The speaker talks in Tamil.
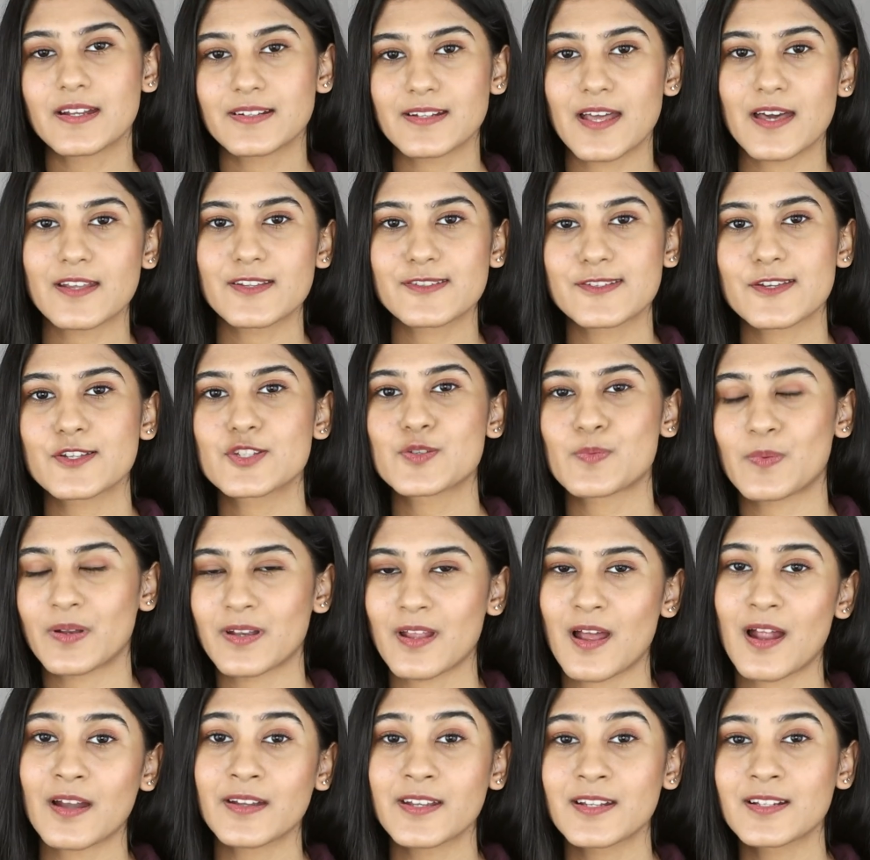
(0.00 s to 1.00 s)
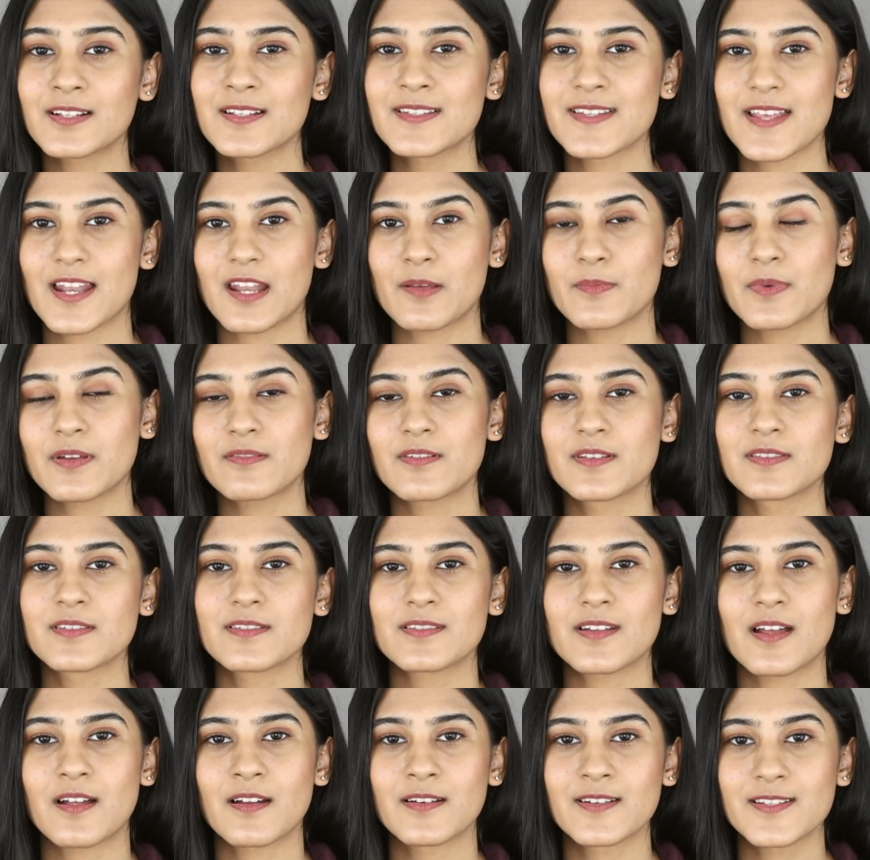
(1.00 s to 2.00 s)
நான் ரிசர்ச் பண்ண ஆர்டிகல்ஸ் எல்லாமே
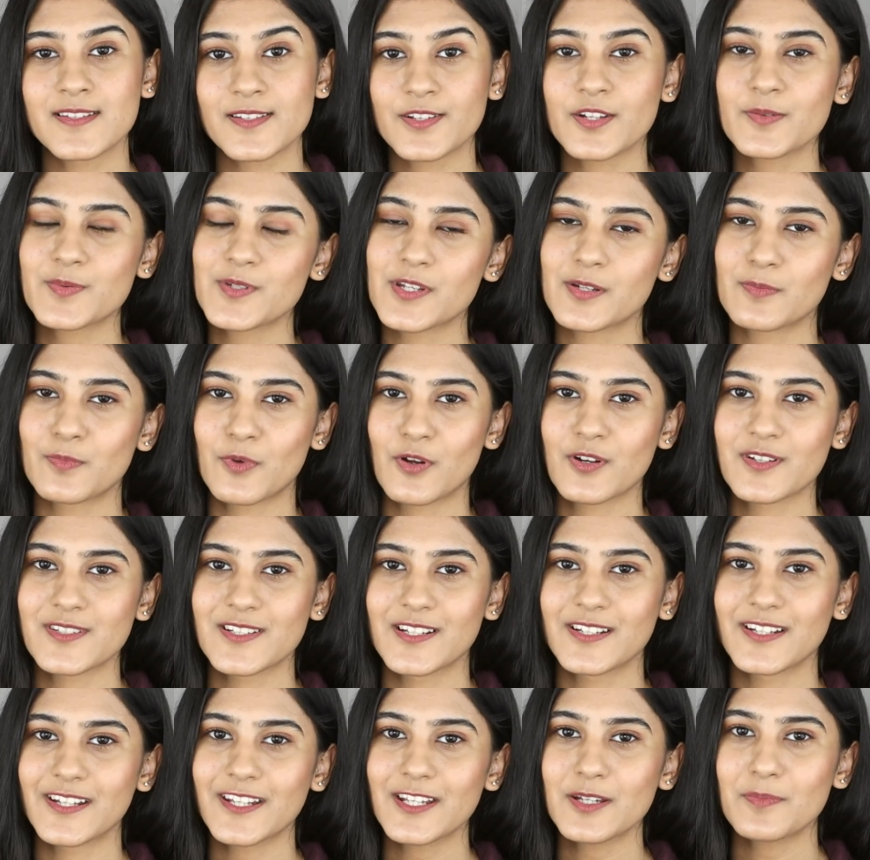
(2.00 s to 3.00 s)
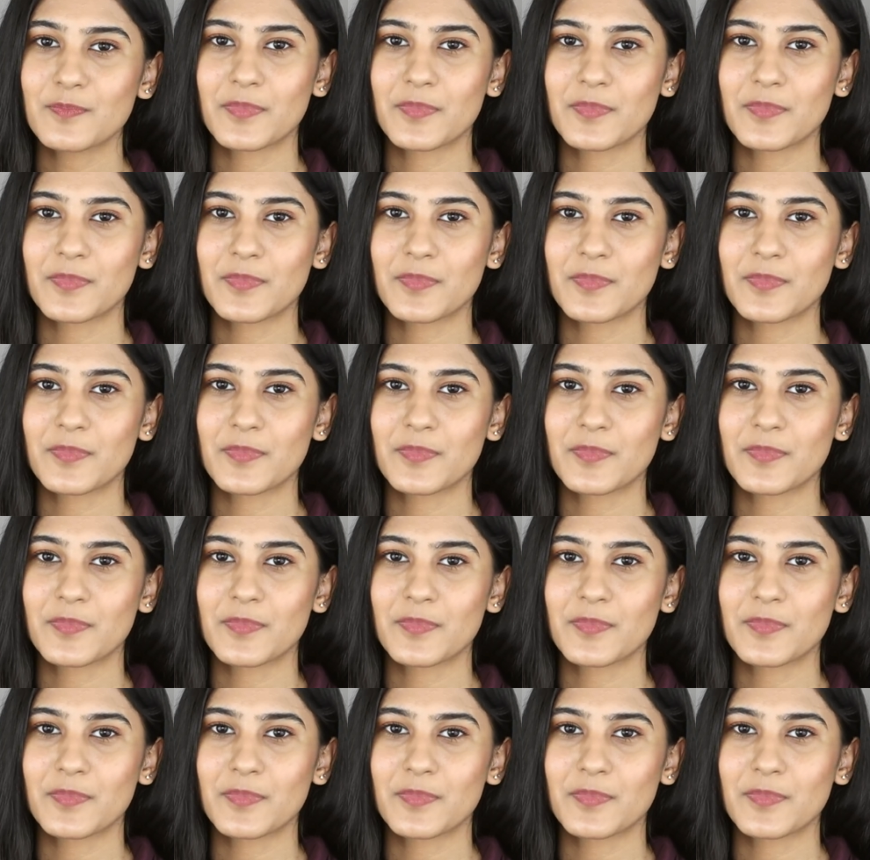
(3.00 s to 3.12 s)
வந்து நான் டிஸ்கிரிப்ஷன் பாக்ஸில் லிங்க்